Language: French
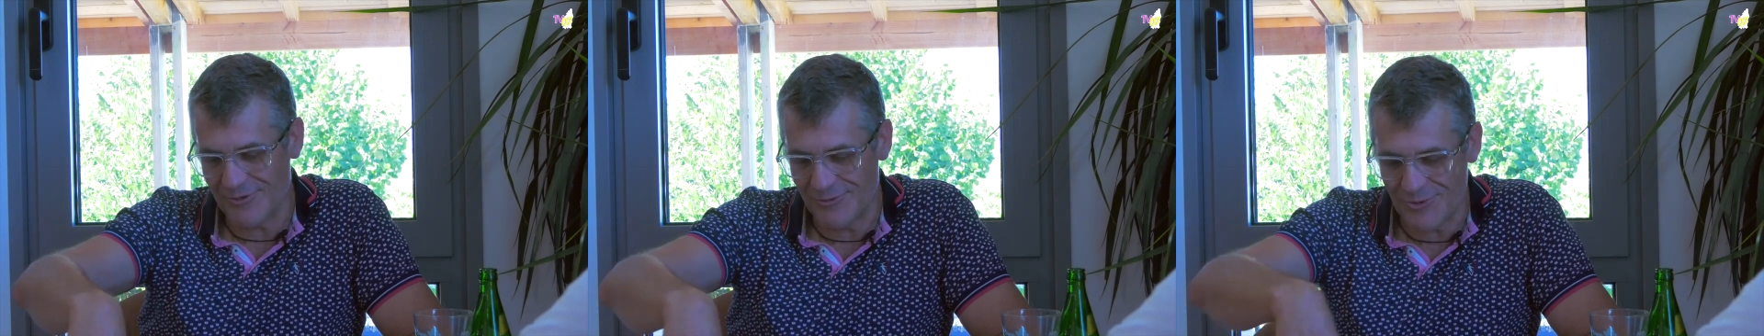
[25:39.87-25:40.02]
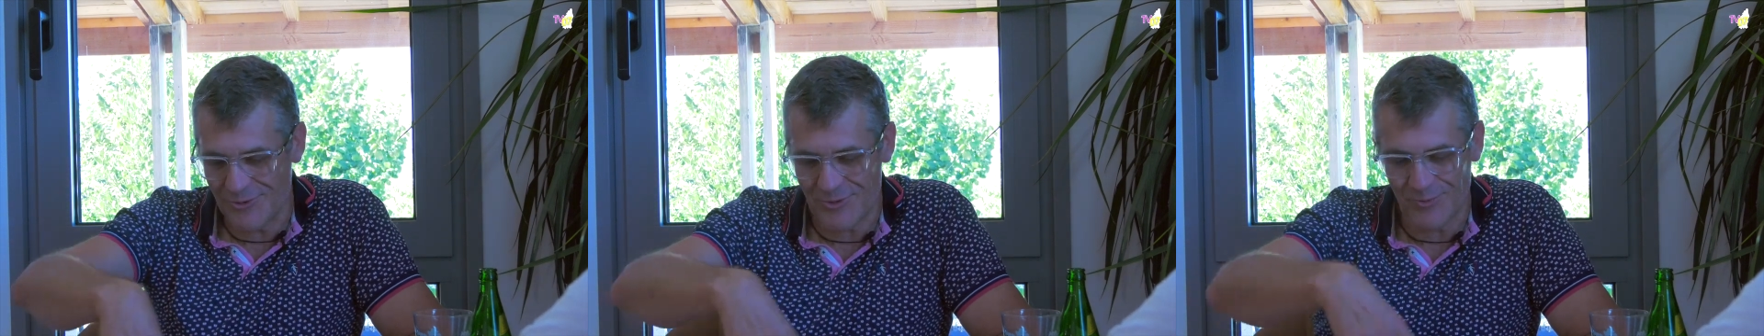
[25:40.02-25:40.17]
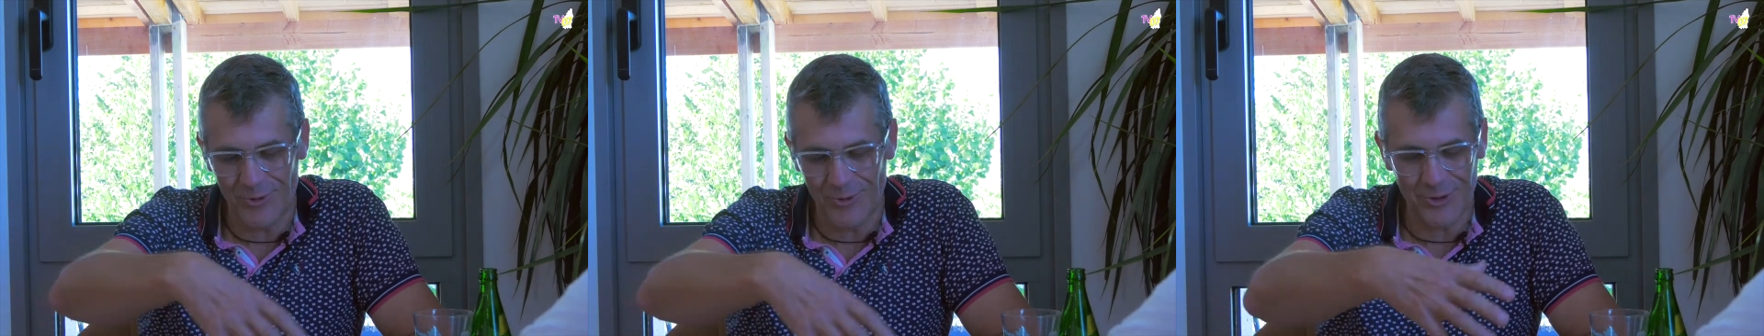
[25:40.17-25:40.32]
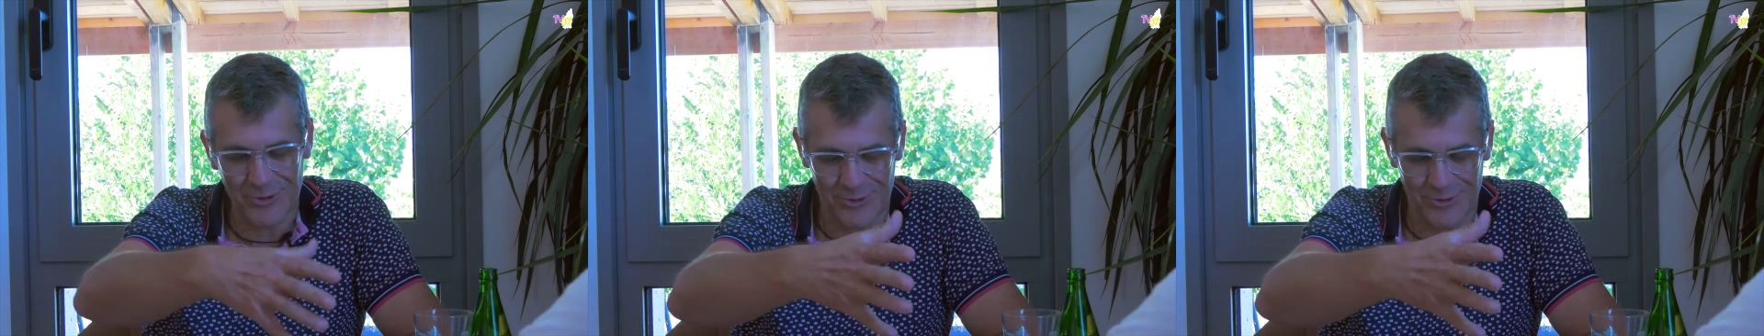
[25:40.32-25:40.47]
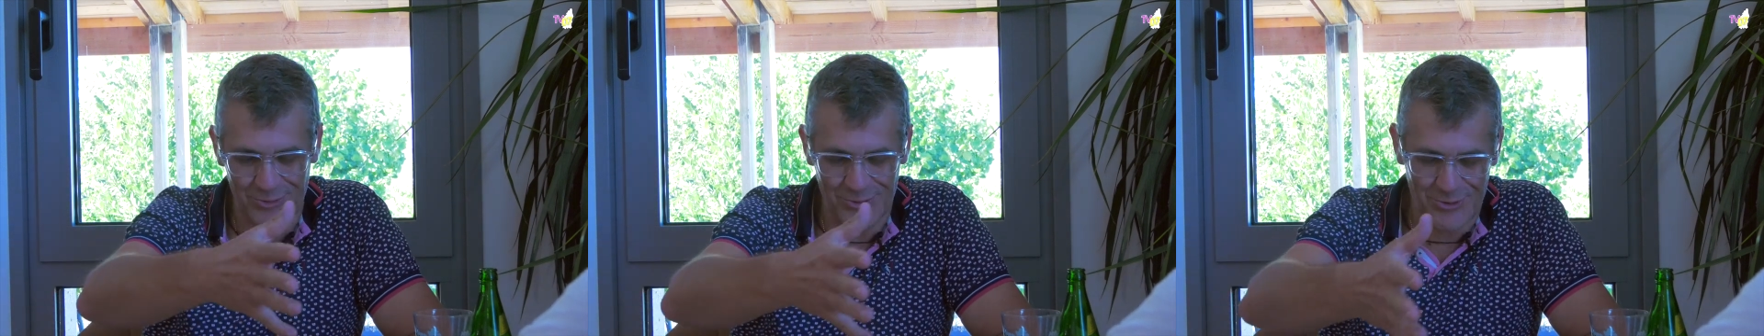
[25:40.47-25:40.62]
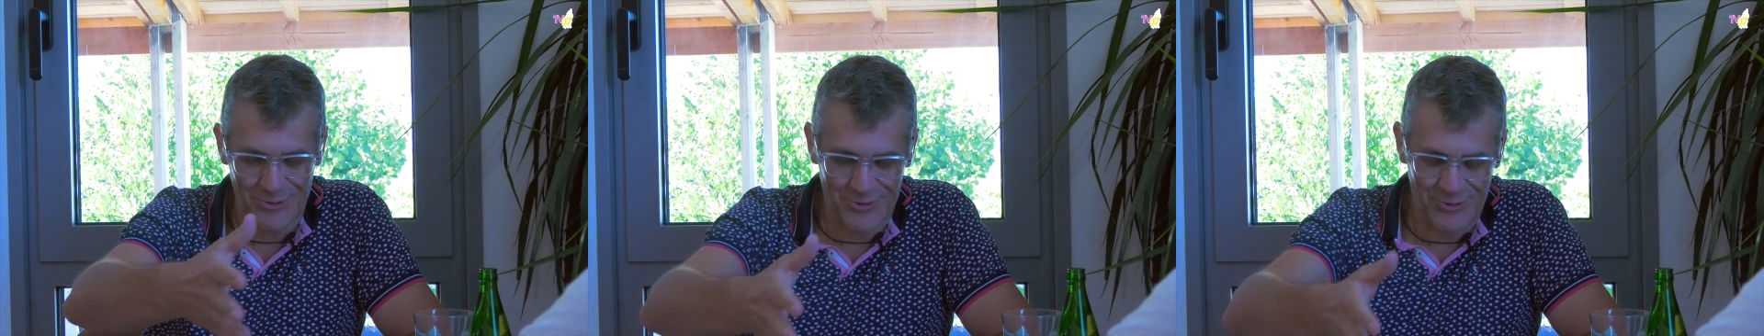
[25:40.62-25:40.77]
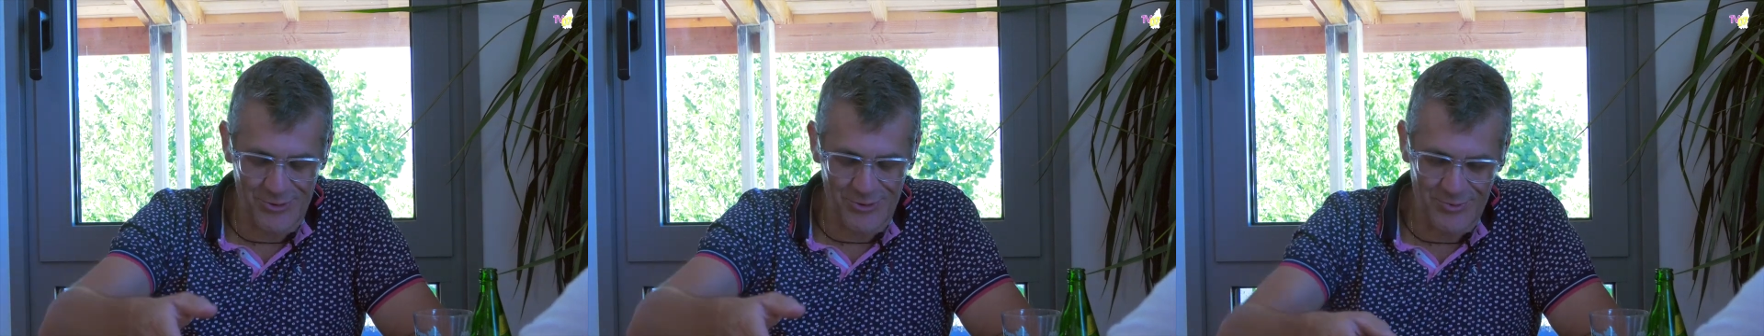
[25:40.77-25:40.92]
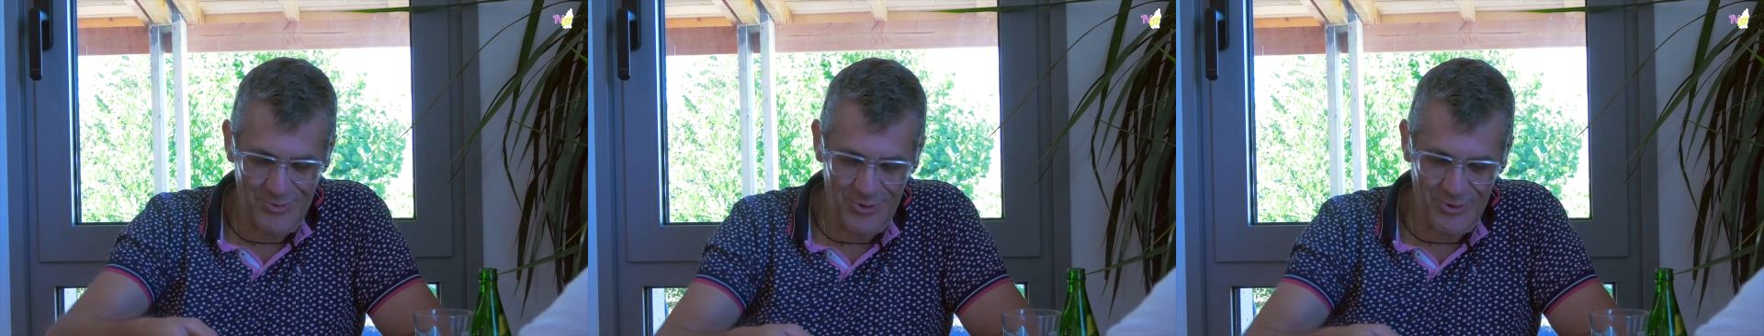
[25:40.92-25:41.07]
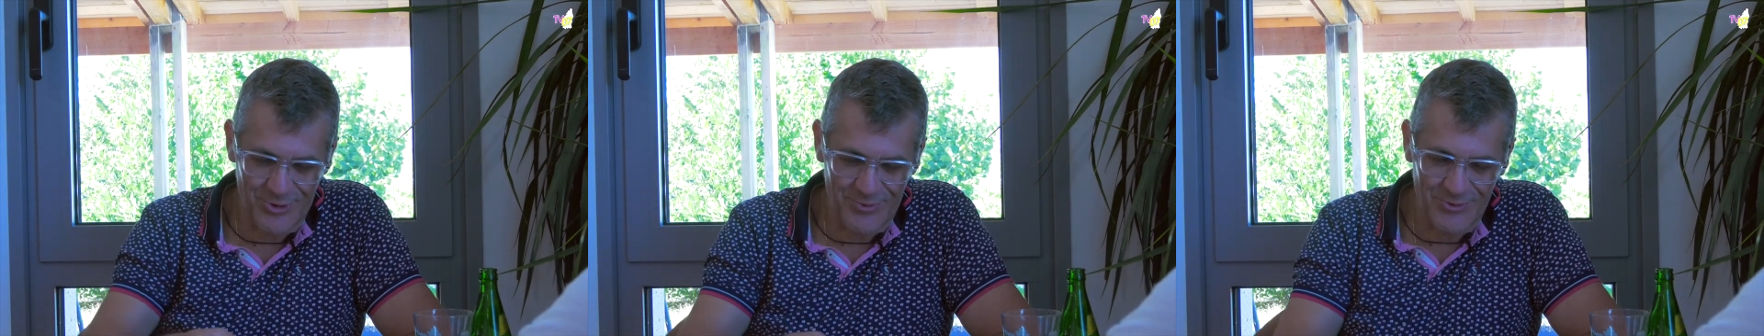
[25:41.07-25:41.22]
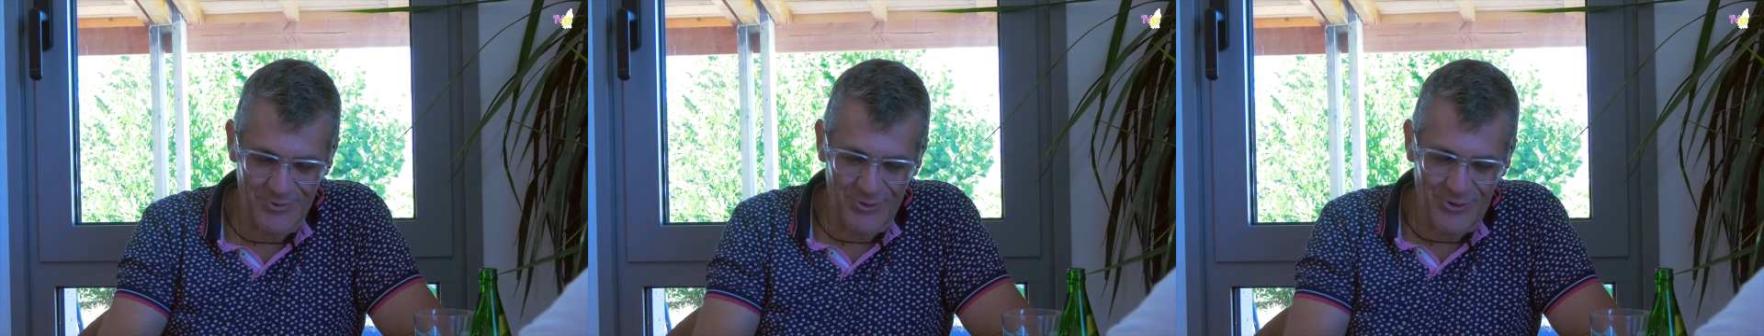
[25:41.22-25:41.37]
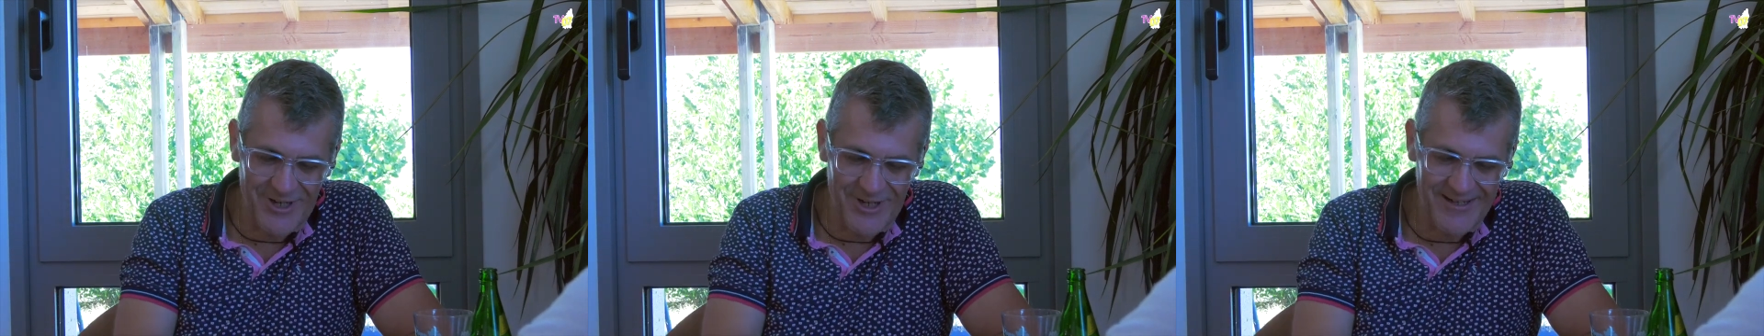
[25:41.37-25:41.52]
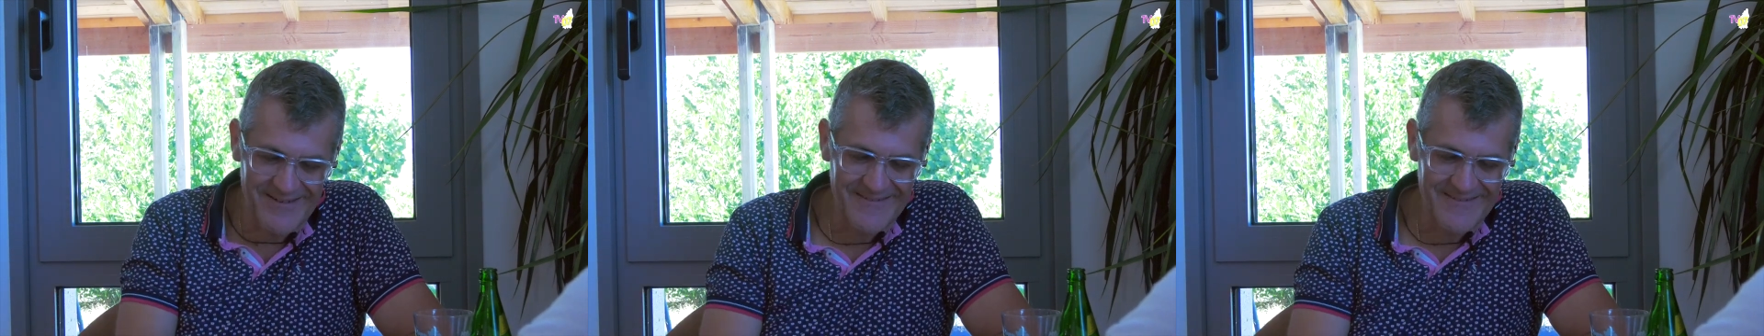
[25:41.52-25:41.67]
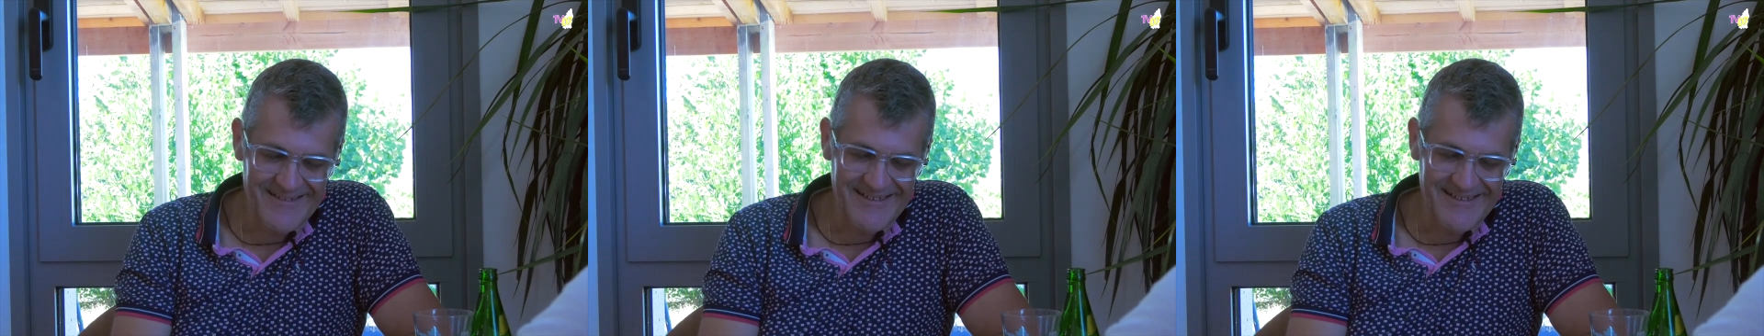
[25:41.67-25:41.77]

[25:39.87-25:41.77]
milieu du sport, je, suis un peu comme toi,